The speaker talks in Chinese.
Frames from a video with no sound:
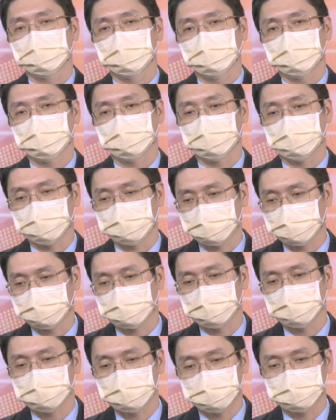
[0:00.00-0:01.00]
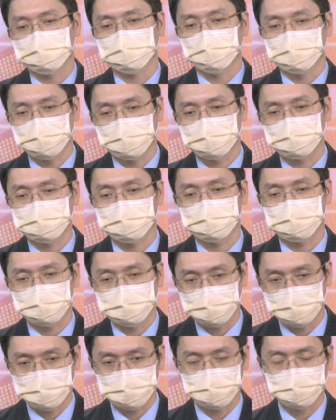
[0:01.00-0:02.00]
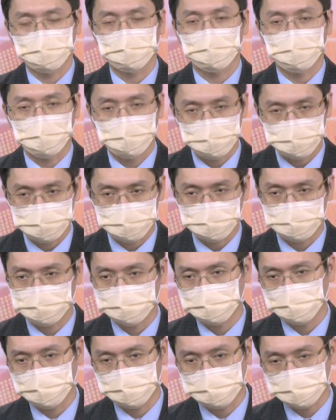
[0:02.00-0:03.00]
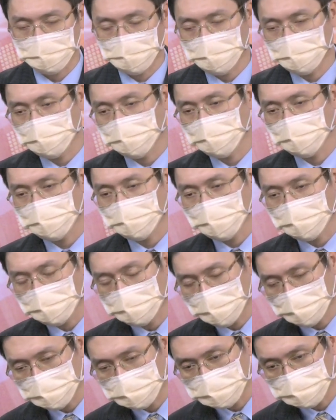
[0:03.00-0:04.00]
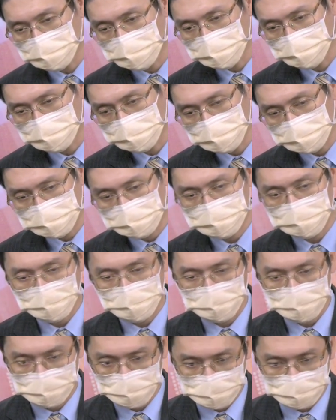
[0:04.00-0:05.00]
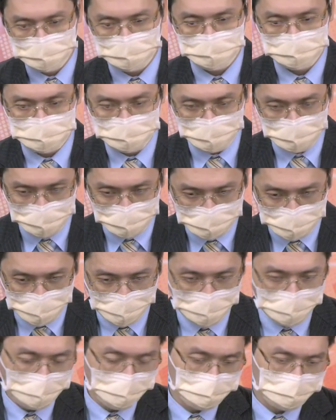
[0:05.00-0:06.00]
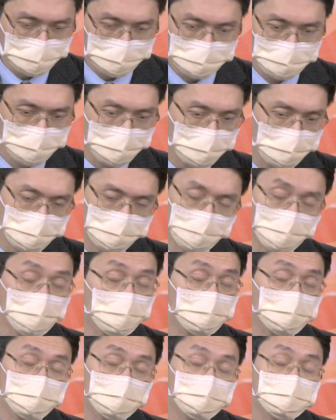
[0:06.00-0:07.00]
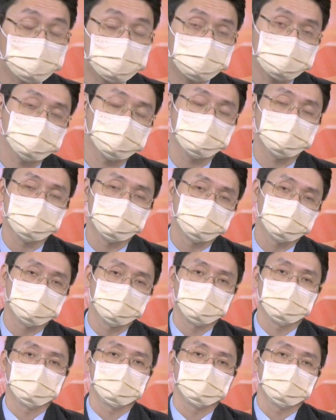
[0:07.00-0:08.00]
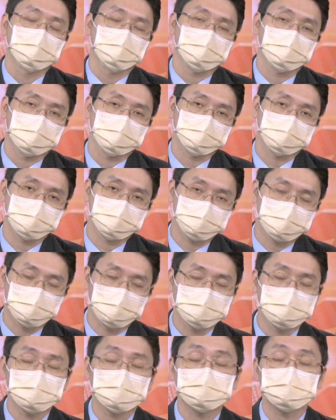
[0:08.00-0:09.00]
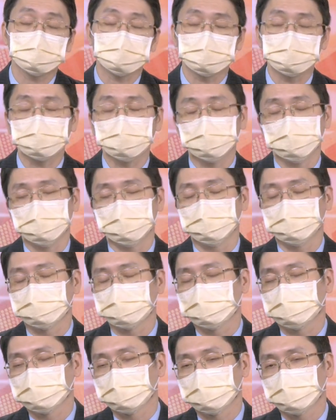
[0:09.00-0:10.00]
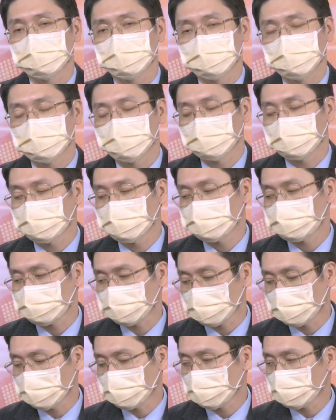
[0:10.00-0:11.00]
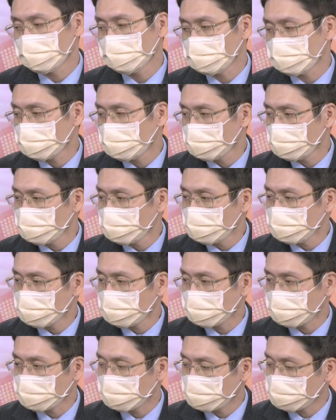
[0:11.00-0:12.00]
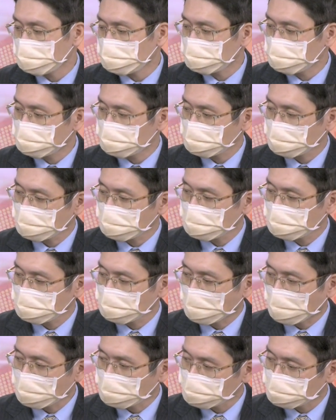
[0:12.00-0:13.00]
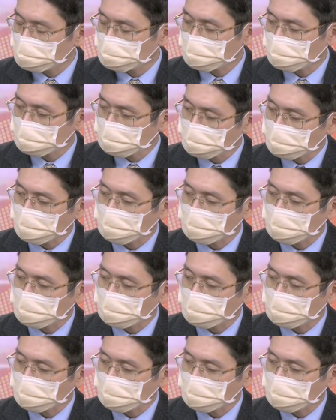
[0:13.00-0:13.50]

哦，就是一直针对自己的中概股哦，在海外挂牌的或者是在呃香港挂牌的一些相关的公司做出了一些整顿。所以呢，呃，这个雅股最近表